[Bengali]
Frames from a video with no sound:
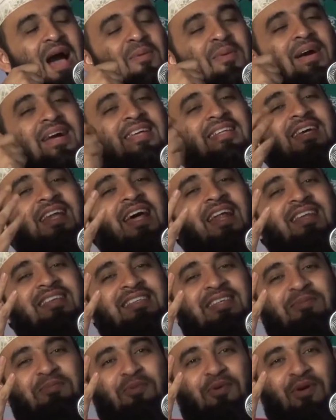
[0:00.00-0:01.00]
আমাকে যারা
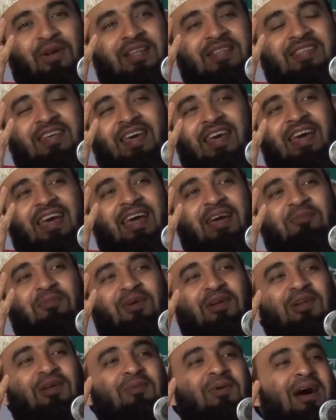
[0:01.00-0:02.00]
রিসিভ করেছে
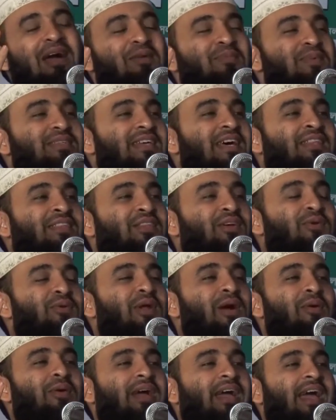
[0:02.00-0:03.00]
বলল ভাই মিজান
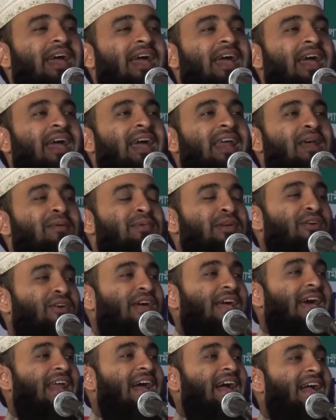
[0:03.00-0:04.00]
দৌড়াও কেন আমি
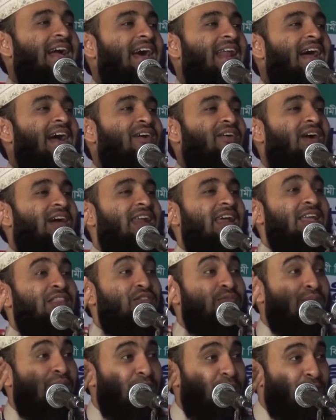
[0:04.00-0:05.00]
কয়ে এরা কারা কয়ারাই
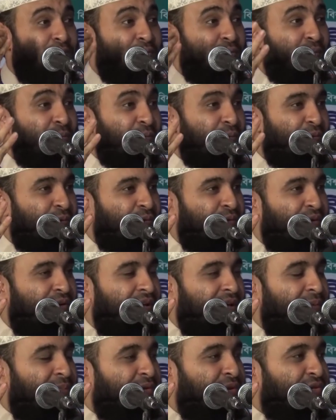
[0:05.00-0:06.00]
তোমার বন্ধু
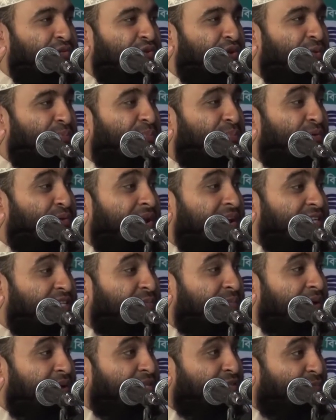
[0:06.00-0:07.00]
সব বোনাস
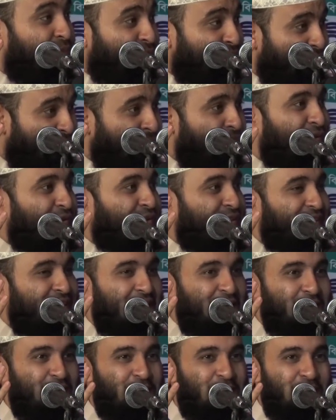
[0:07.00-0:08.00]
পাঁচ বছর এগুলোকে
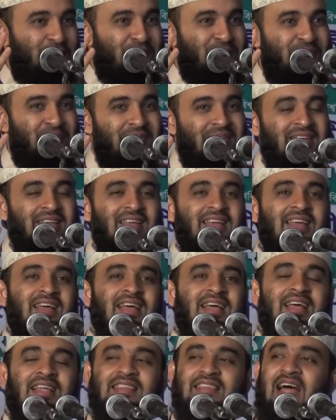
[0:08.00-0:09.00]
থাকবো
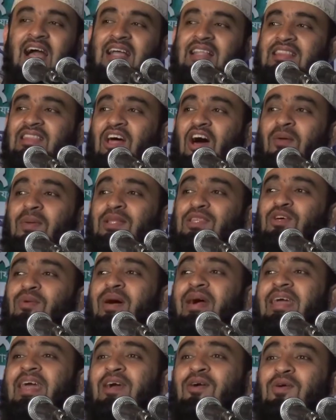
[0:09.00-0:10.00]
থাকতে হবে
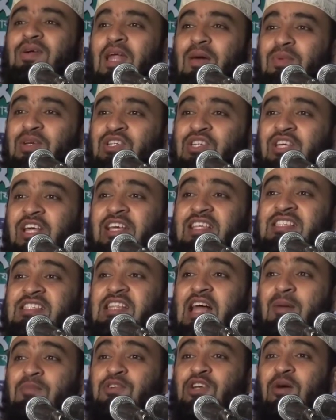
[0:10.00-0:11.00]
তোমাকে গোটা বিশ্বের
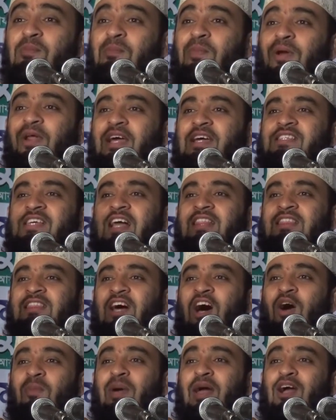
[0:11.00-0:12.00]
ইসলাম সম্পর্কে
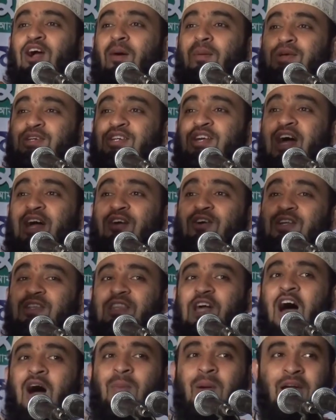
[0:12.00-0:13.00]
জানতে হবে গবেষণা
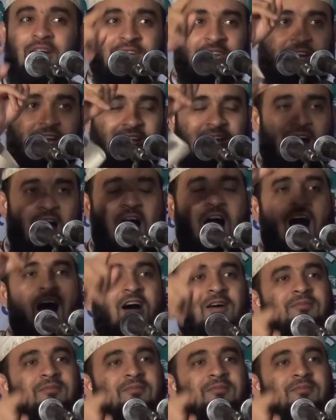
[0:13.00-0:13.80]
করতে হবে ঠিক না